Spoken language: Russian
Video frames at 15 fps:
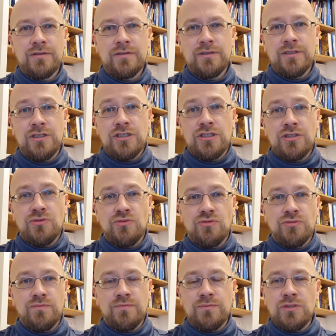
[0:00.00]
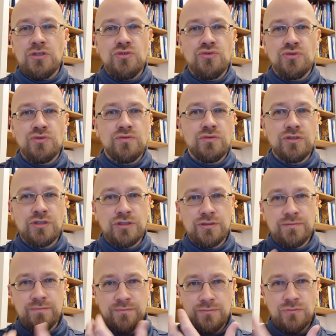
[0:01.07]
Ты ешь еду, не чувствуешь